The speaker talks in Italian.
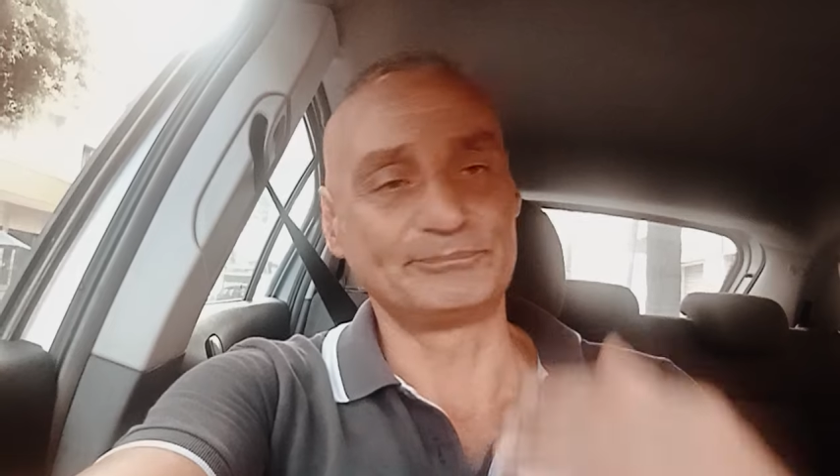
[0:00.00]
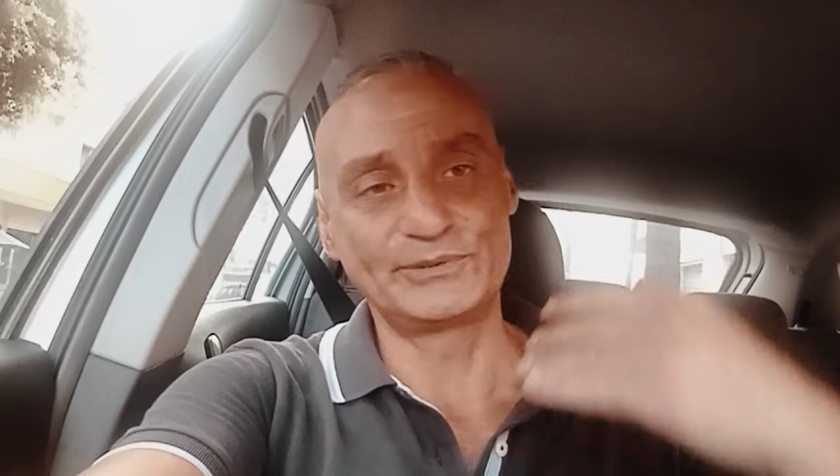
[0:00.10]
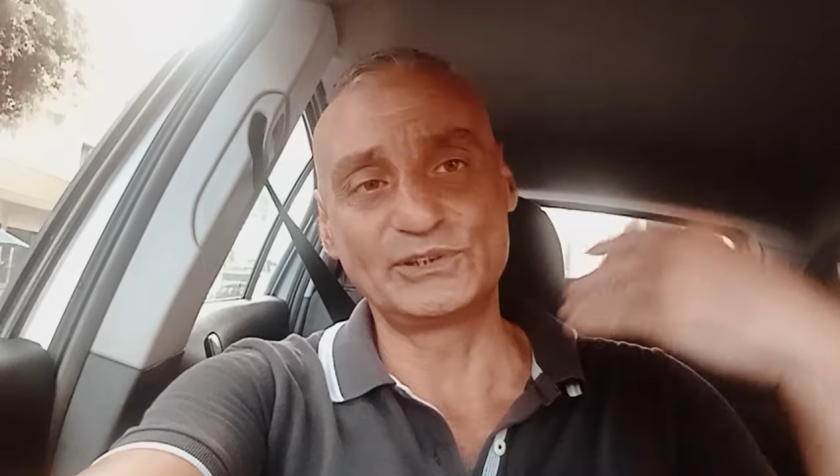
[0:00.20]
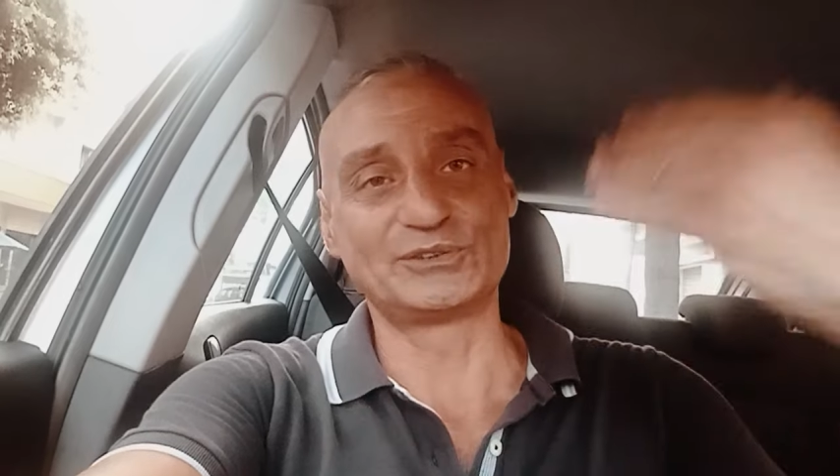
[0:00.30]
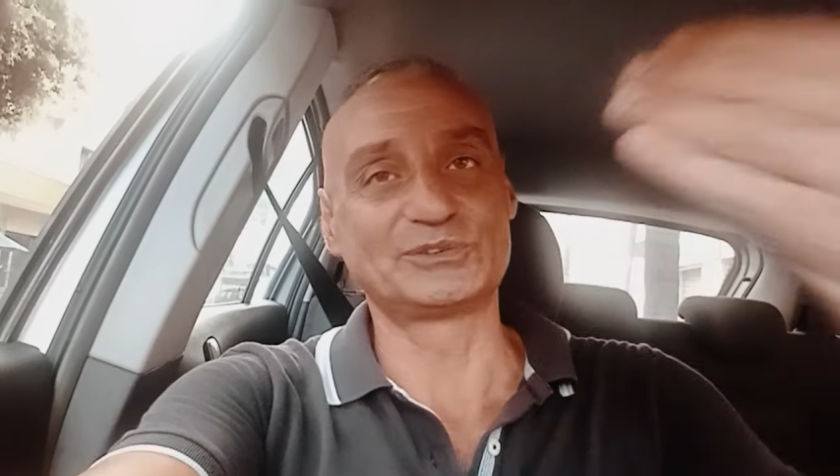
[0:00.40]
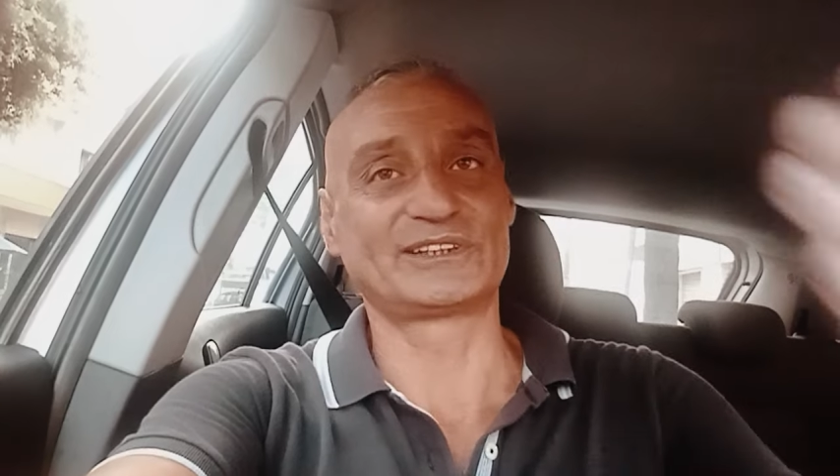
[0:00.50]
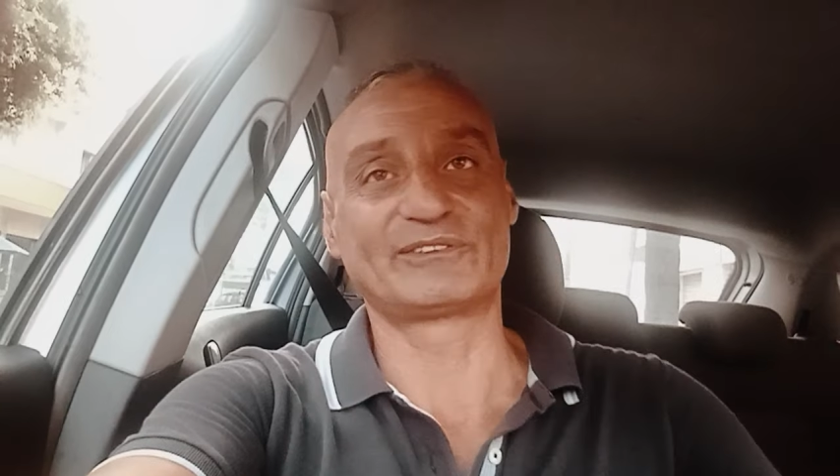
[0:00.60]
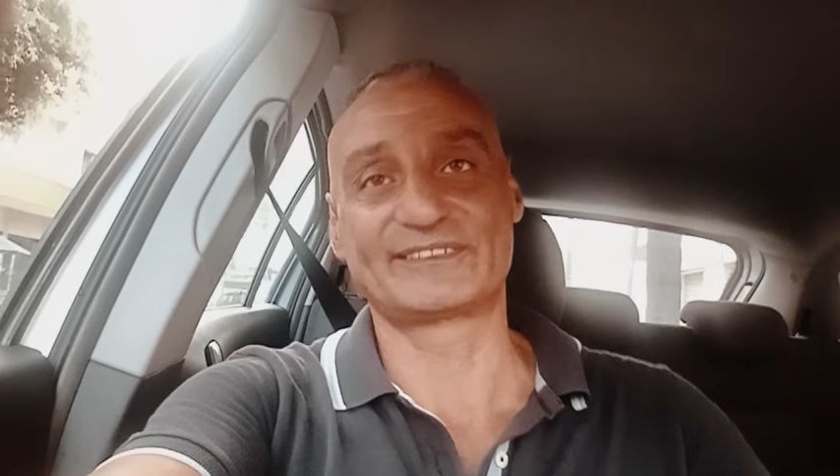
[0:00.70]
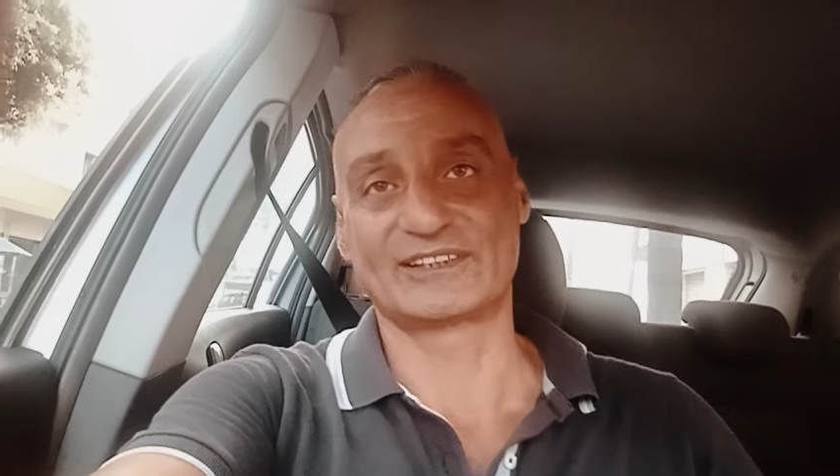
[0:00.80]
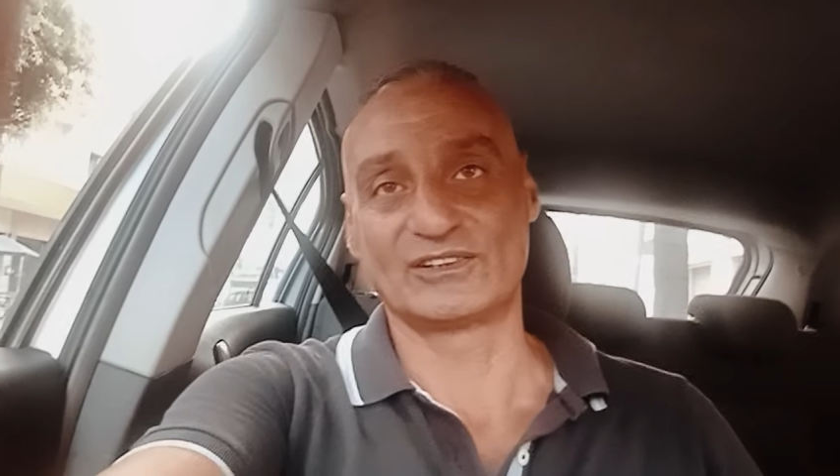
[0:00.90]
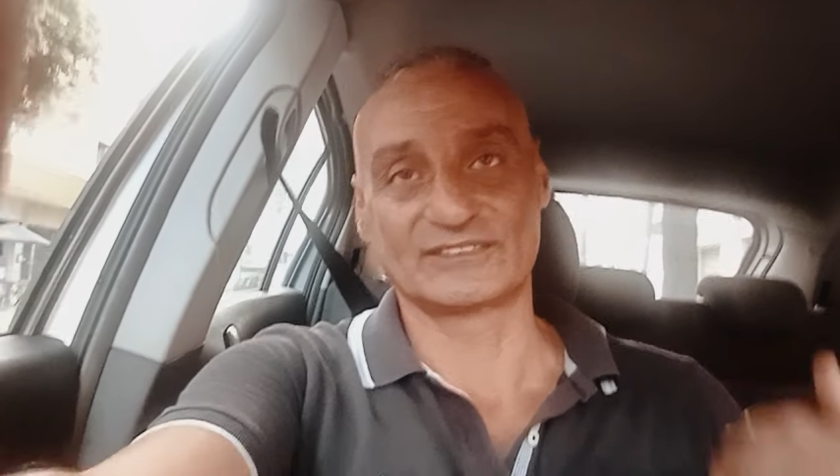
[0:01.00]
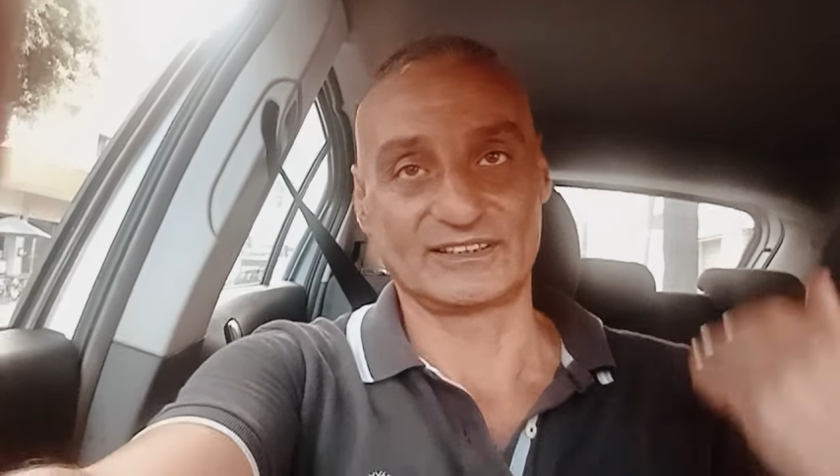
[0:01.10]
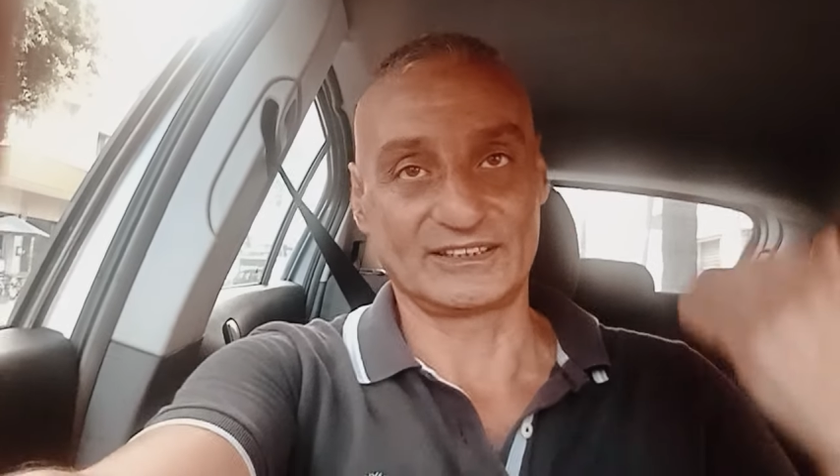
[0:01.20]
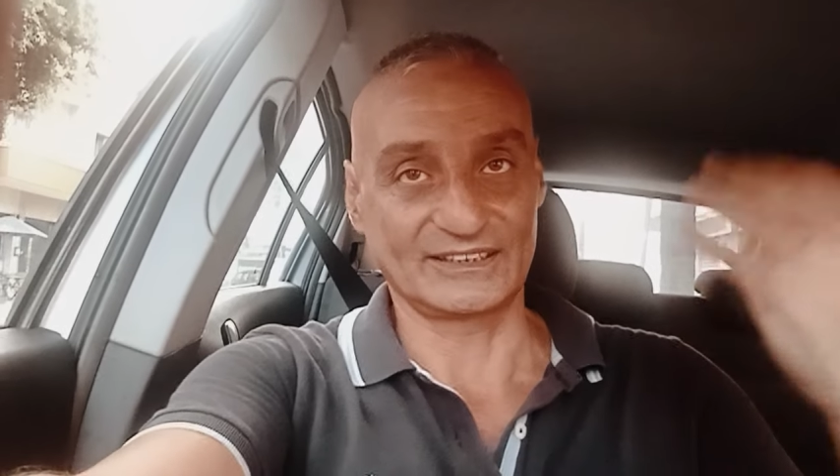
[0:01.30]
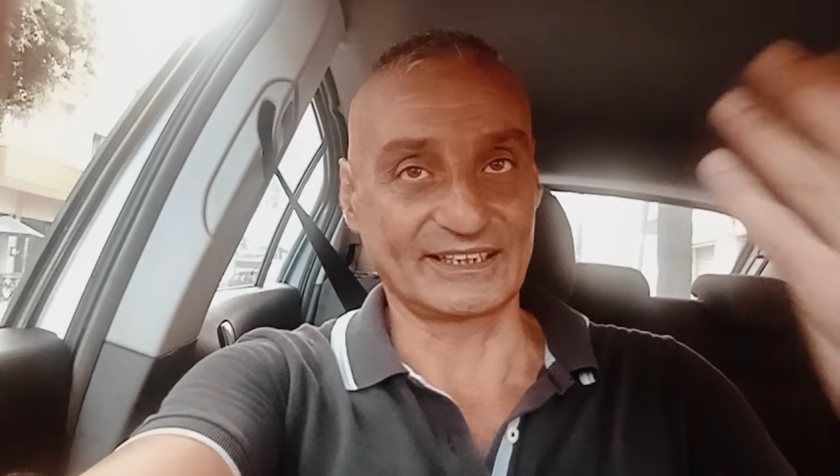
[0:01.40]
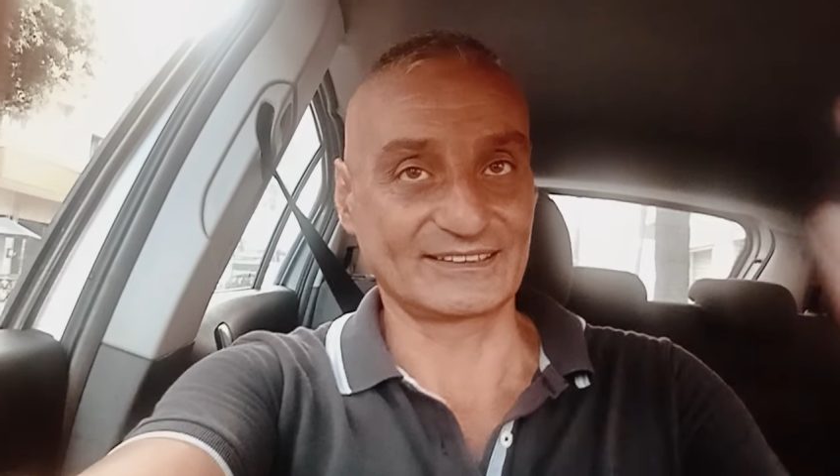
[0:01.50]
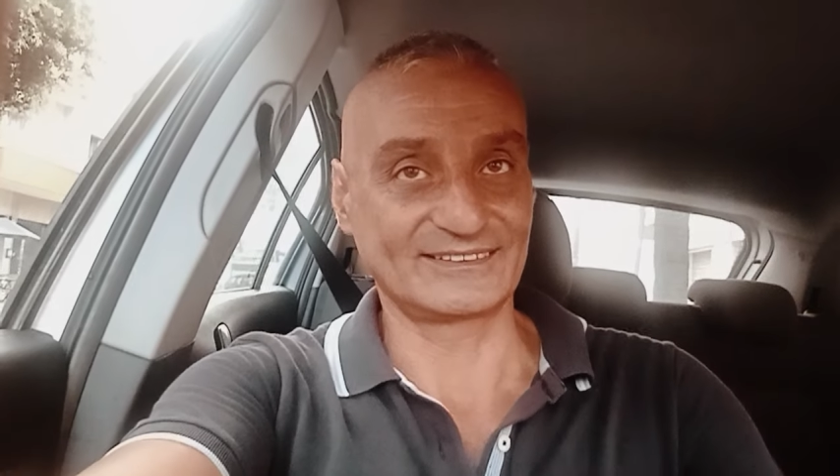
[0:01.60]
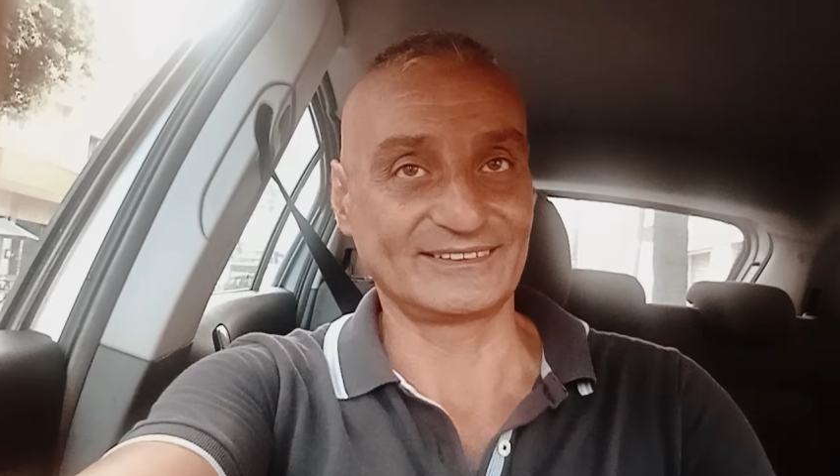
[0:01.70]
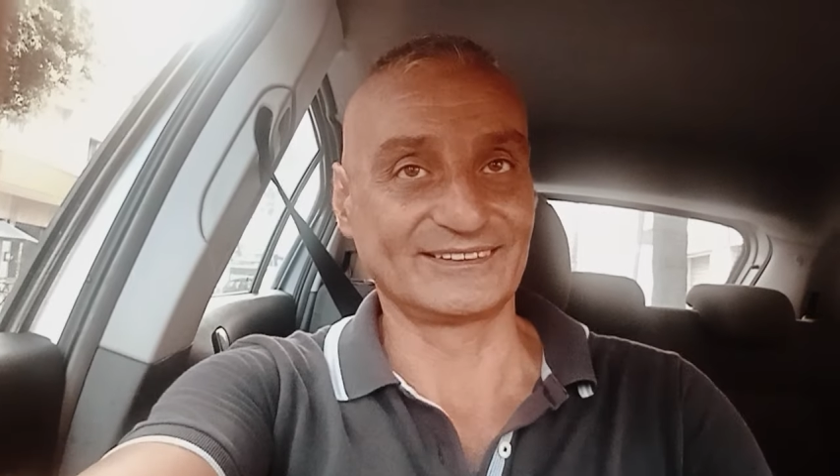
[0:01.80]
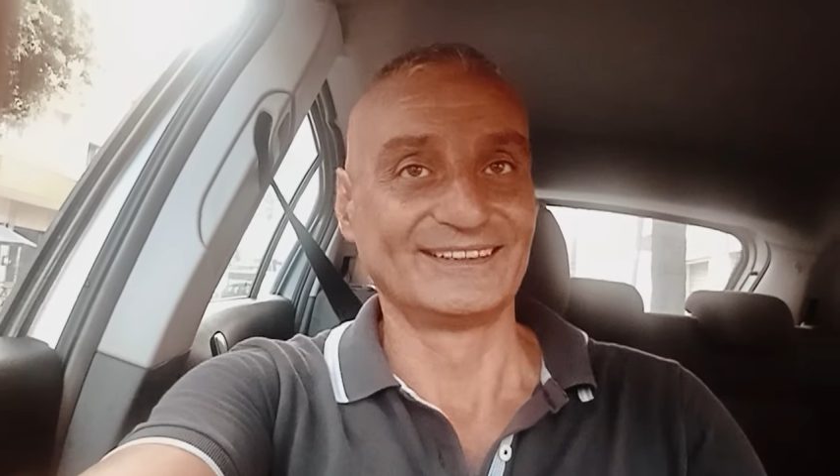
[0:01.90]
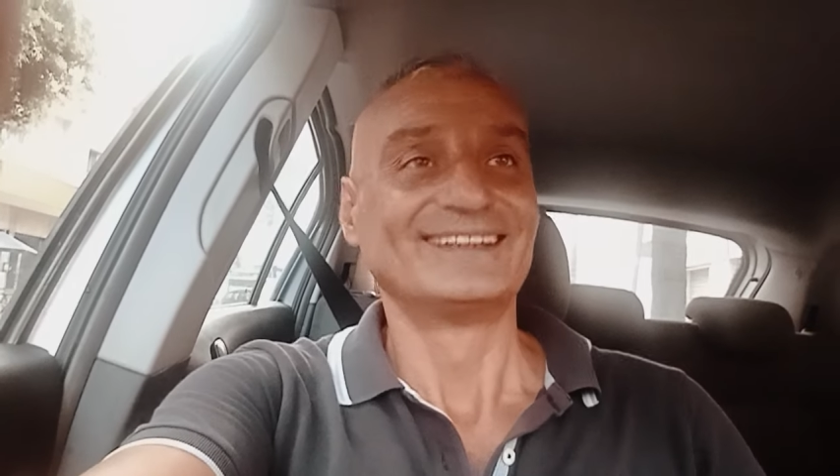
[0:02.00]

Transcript: più di tutte queste cose ragazzi,